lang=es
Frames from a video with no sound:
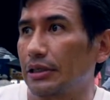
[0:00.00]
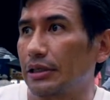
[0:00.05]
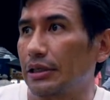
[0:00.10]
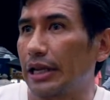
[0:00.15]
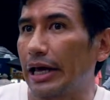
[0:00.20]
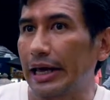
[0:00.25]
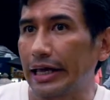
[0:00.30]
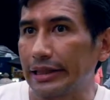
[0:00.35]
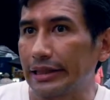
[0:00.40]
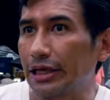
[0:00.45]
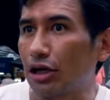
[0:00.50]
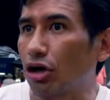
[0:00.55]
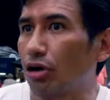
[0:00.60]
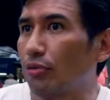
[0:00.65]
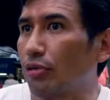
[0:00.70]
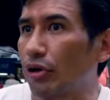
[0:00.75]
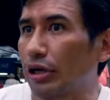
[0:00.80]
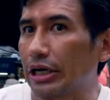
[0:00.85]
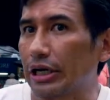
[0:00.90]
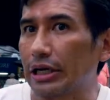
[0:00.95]
la gente
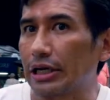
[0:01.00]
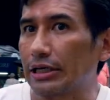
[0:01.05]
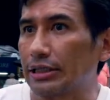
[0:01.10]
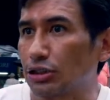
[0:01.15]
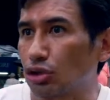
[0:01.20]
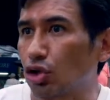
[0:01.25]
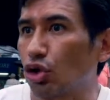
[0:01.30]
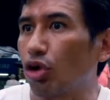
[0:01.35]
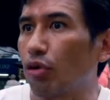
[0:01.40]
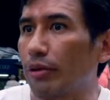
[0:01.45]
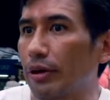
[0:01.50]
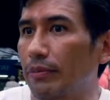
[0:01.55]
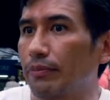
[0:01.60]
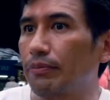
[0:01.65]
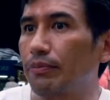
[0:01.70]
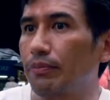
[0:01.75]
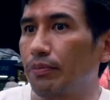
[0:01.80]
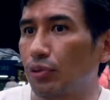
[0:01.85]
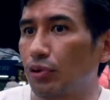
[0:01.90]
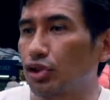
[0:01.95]
como que solo ven
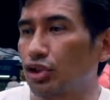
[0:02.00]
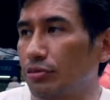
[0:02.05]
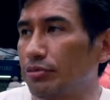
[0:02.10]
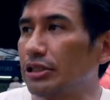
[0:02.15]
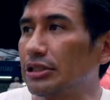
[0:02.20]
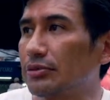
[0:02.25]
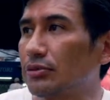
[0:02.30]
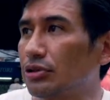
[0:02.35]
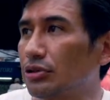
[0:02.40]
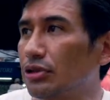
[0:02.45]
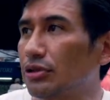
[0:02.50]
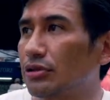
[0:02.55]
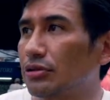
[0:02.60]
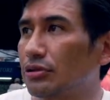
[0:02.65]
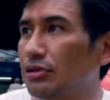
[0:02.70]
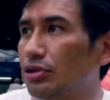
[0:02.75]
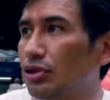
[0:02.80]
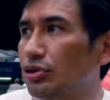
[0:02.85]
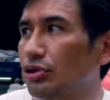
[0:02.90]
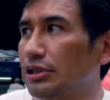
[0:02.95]
por sí mismo, ¿no?
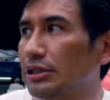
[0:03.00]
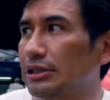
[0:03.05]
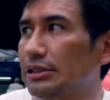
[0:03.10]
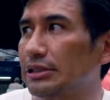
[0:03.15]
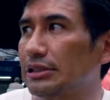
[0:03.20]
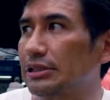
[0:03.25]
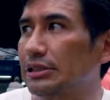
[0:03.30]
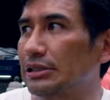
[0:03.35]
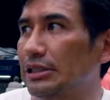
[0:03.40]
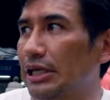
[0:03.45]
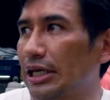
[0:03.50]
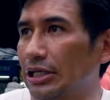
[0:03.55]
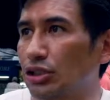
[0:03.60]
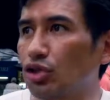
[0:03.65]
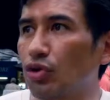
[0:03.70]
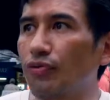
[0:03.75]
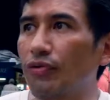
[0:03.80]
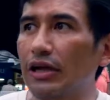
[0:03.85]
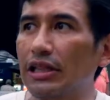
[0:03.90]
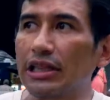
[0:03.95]
Entonces,
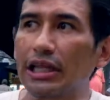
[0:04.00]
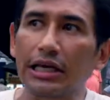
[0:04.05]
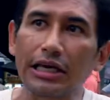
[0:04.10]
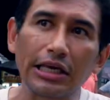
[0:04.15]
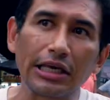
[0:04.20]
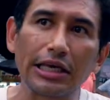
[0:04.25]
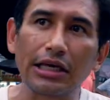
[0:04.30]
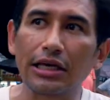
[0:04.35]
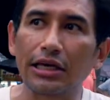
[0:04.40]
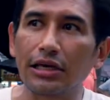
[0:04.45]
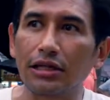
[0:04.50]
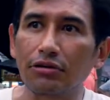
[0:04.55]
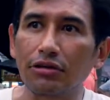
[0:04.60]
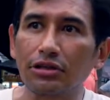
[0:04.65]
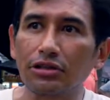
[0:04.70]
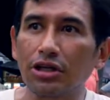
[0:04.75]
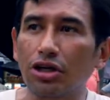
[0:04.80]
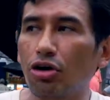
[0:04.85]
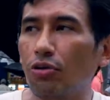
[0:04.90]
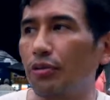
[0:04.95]
eso falta aquí en
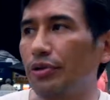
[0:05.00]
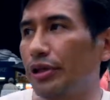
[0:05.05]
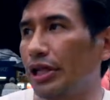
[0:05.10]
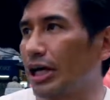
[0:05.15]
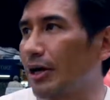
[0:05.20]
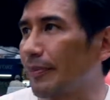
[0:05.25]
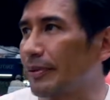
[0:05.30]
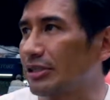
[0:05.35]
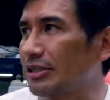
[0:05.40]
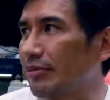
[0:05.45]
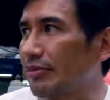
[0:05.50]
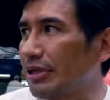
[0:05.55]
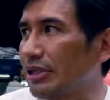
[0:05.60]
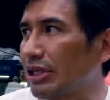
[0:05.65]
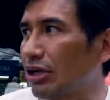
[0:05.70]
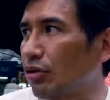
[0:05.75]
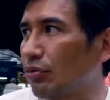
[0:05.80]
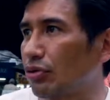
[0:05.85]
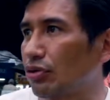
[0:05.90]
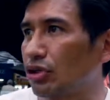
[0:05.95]
nuestra comunidad,
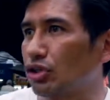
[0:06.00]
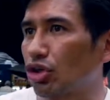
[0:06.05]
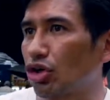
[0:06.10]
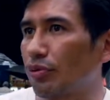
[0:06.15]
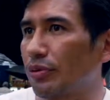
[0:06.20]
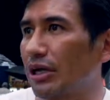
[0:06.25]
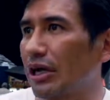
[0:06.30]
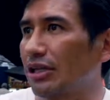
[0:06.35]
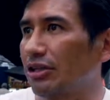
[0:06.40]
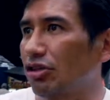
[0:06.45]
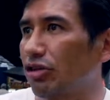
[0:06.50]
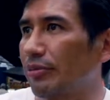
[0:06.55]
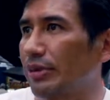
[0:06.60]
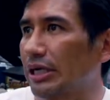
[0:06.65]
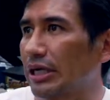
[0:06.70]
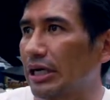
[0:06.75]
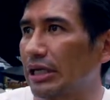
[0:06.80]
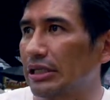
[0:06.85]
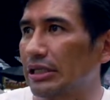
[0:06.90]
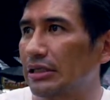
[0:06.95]
especialmente como en nuestra comunidad
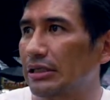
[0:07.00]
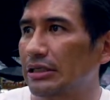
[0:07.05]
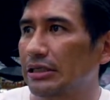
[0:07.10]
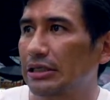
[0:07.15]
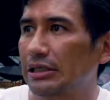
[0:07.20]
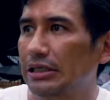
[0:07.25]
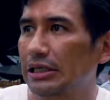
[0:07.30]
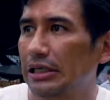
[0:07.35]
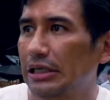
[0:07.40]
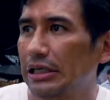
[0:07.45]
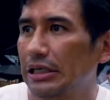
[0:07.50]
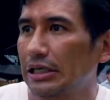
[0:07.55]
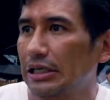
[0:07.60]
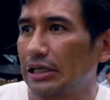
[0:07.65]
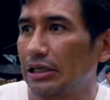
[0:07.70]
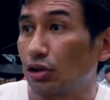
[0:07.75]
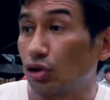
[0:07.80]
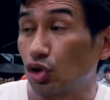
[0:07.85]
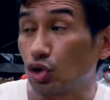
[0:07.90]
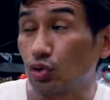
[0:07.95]
latinoamericana,
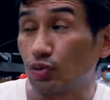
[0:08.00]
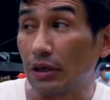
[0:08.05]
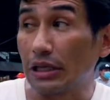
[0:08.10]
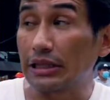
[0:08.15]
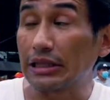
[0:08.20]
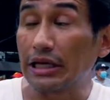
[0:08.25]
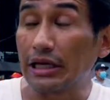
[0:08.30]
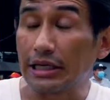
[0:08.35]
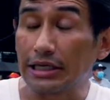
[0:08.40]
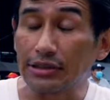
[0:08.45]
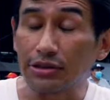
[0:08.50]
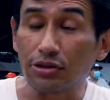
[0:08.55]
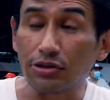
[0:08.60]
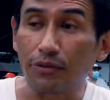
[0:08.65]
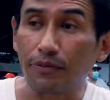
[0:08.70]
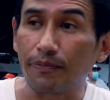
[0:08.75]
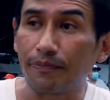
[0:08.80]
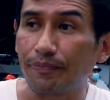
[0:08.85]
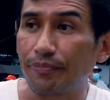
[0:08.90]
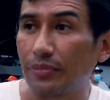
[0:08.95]
nos falta eso,
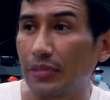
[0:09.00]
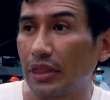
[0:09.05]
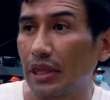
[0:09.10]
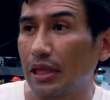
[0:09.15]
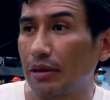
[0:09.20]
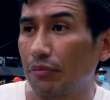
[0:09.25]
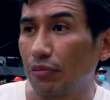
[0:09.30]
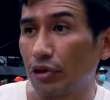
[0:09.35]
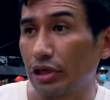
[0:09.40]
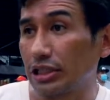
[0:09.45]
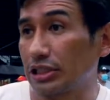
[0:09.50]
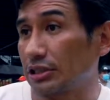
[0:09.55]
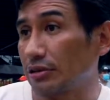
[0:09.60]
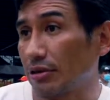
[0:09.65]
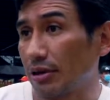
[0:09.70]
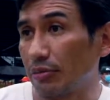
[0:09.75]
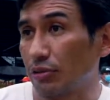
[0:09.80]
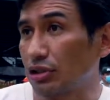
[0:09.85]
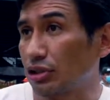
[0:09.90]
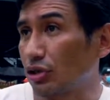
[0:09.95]
porque si
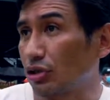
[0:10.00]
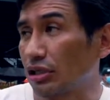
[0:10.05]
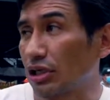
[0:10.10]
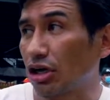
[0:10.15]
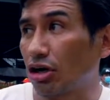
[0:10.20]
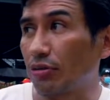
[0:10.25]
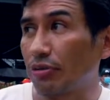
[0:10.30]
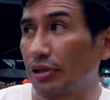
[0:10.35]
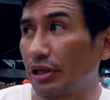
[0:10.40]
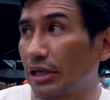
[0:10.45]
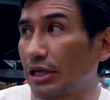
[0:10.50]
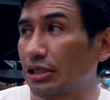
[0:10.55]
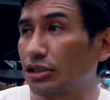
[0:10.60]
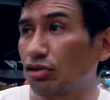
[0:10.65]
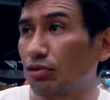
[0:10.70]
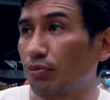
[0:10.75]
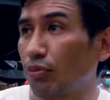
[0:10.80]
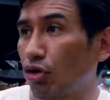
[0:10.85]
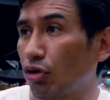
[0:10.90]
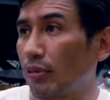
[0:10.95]
vemos en otras comunidades
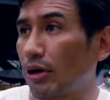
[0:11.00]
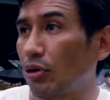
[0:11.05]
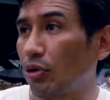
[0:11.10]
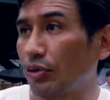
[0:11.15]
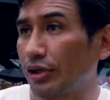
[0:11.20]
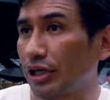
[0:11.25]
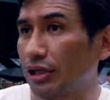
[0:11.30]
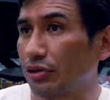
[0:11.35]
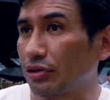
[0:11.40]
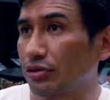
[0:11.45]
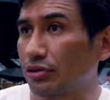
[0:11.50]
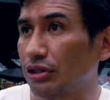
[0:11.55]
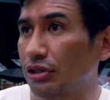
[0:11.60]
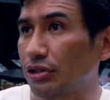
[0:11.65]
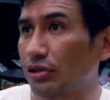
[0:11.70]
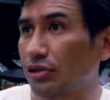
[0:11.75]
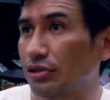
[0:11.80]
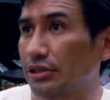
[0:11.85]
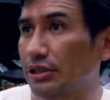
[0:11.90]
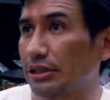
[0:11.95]
son un poco más unidos.
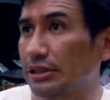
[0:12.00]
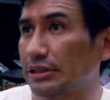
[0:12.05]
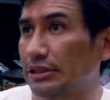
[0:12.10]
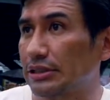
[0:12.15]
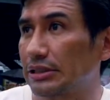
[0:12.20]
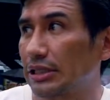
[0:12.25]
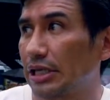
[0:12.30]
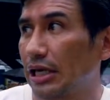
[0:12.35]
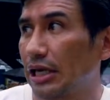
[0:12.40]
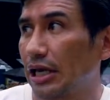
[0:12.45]
Entonces,